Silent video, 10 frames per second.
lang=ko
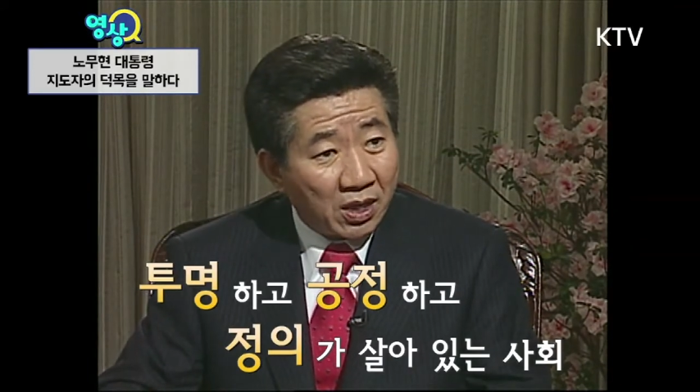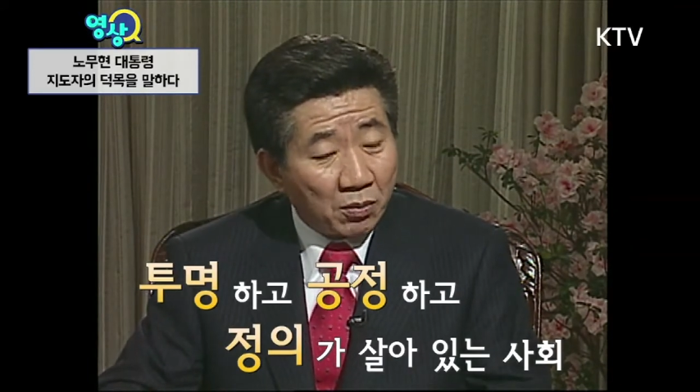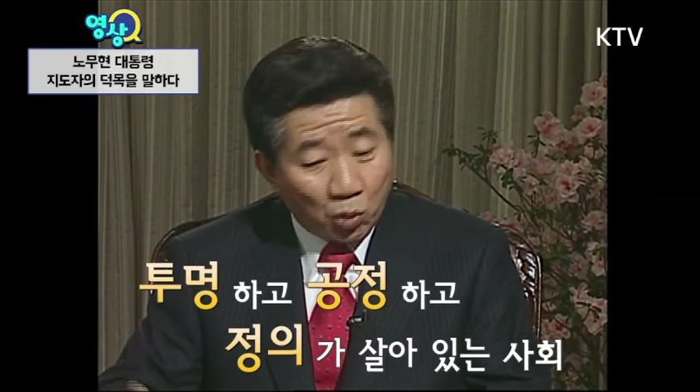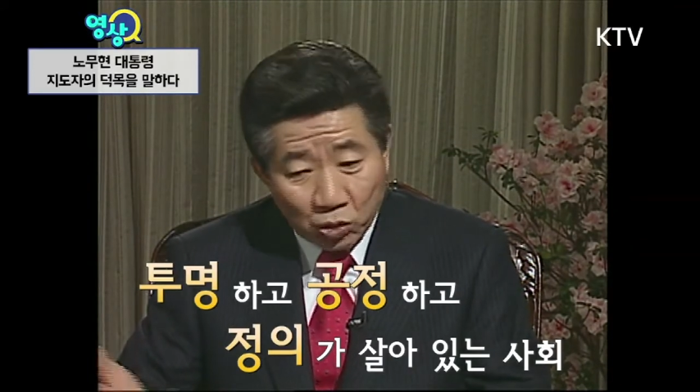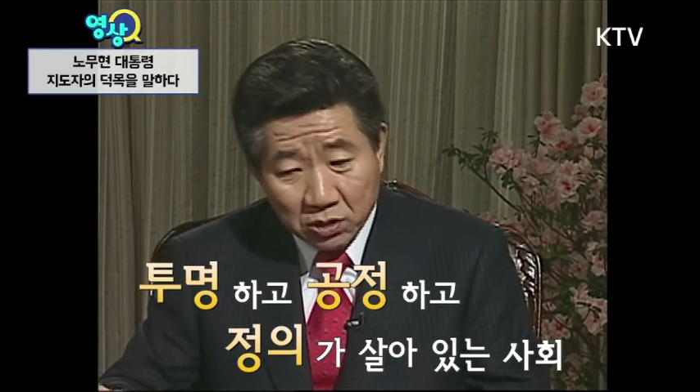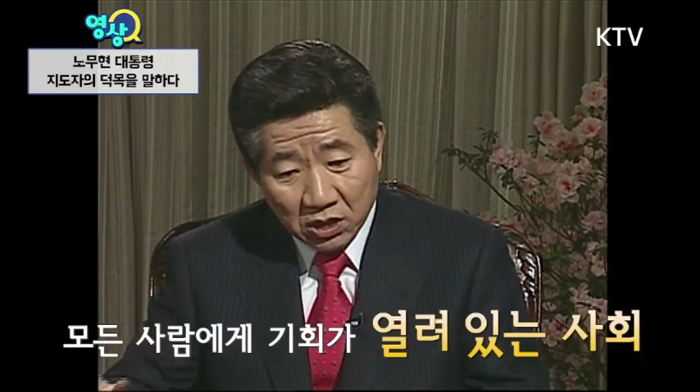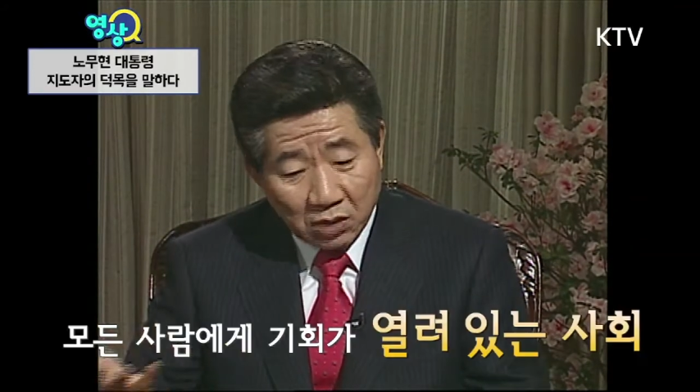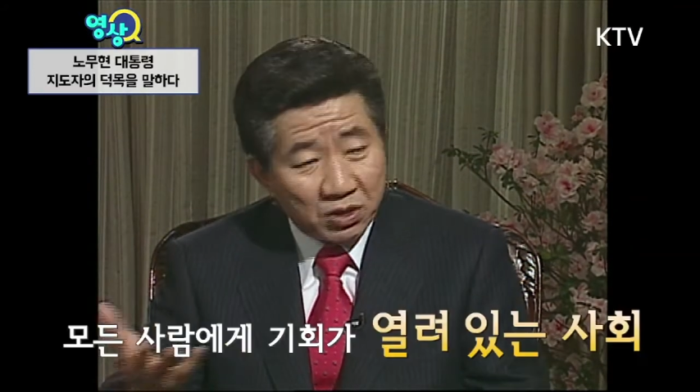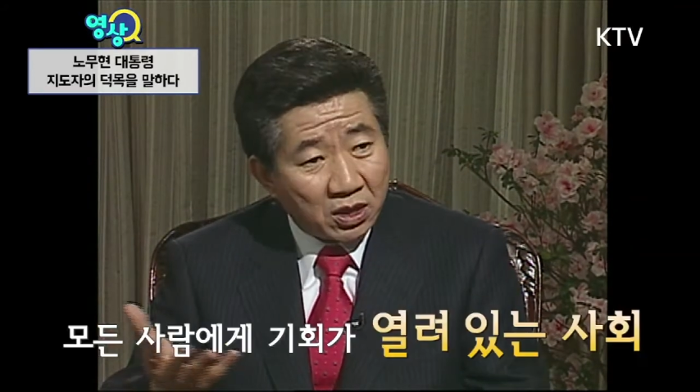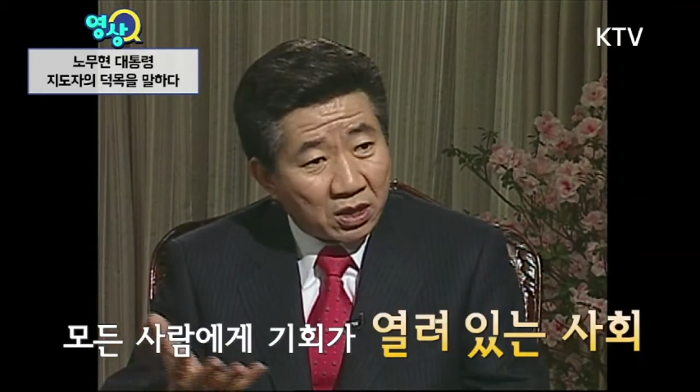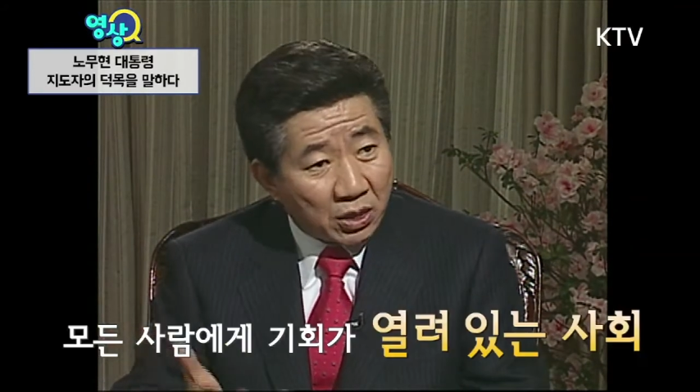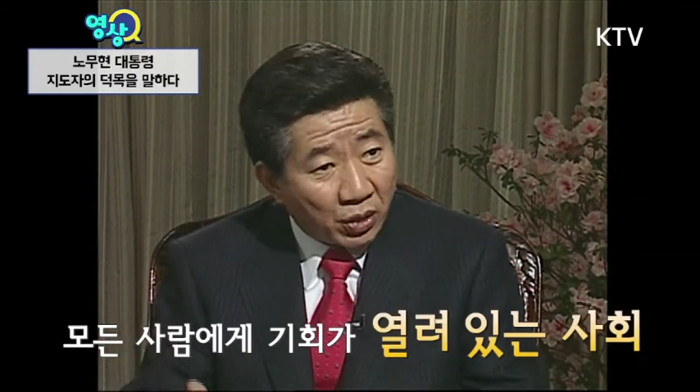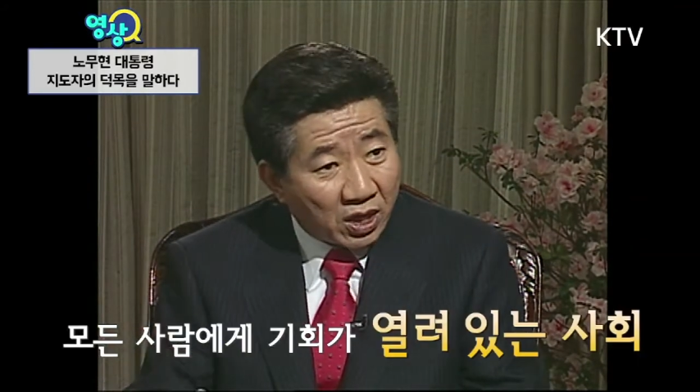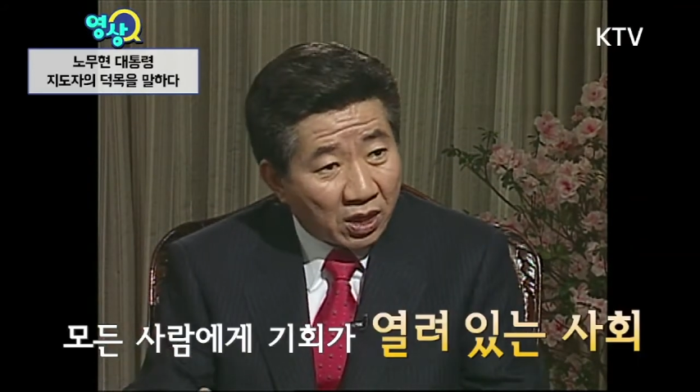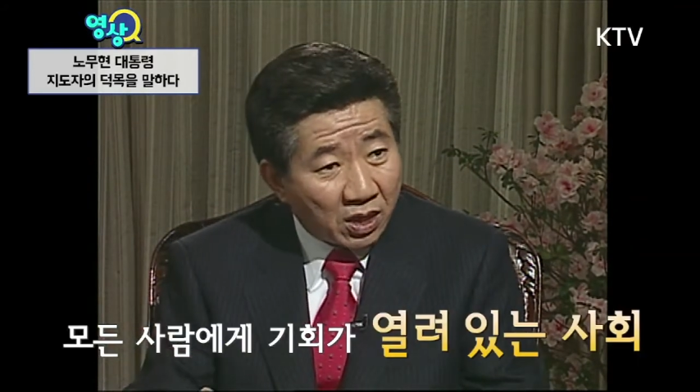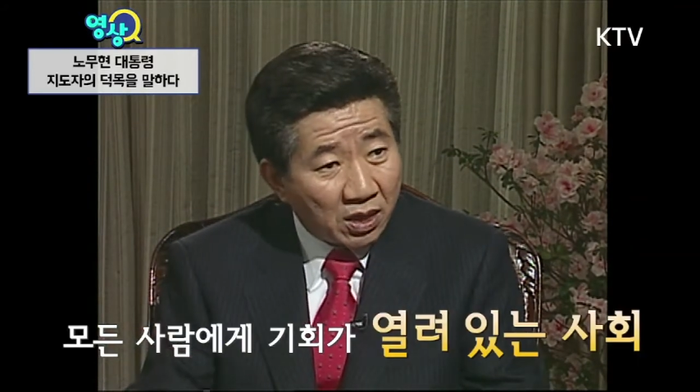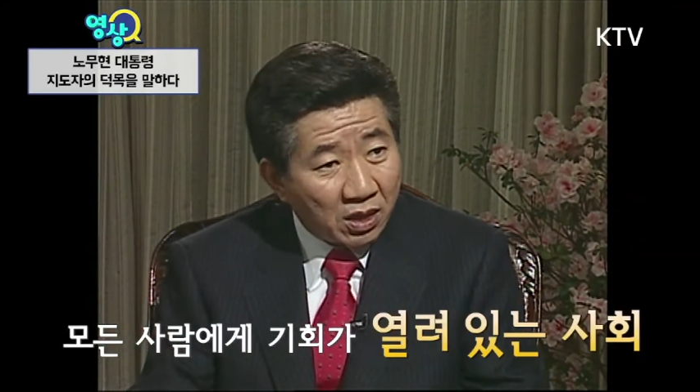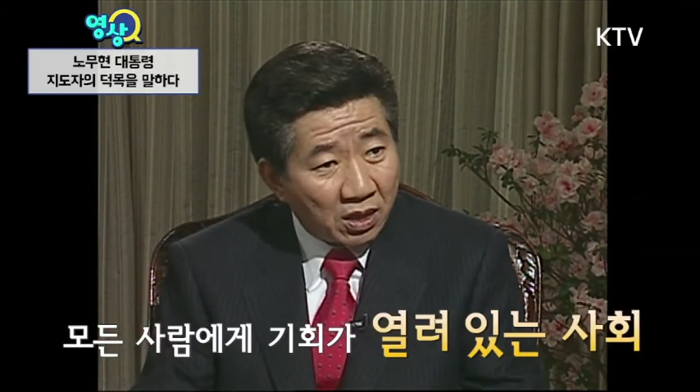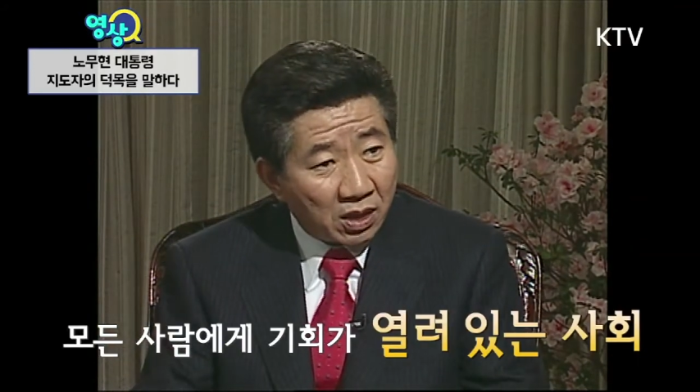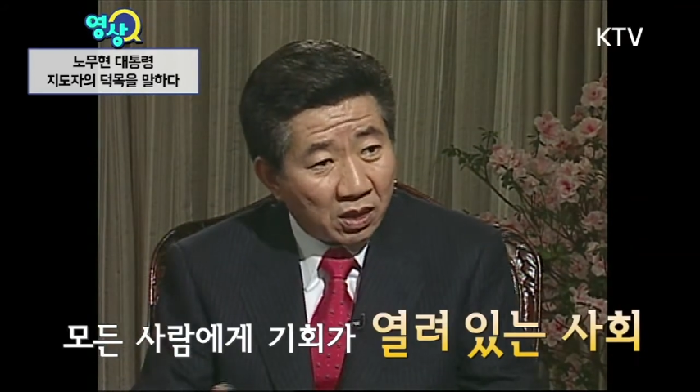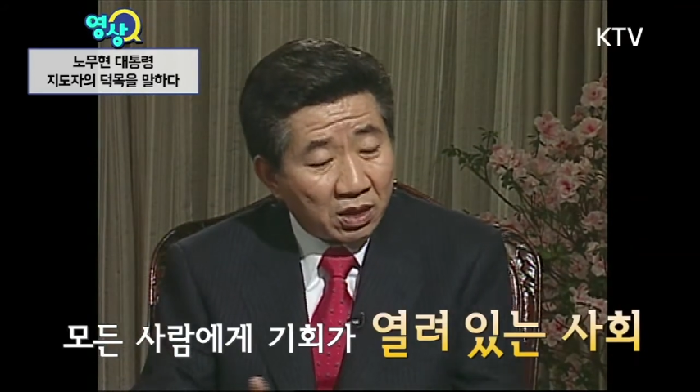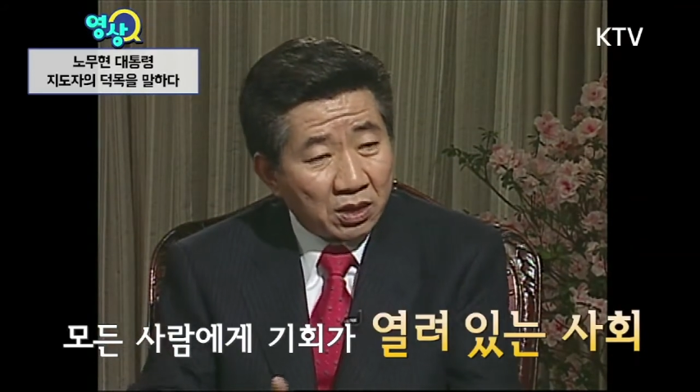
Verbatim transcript: 모든 사람에게 기회가 어,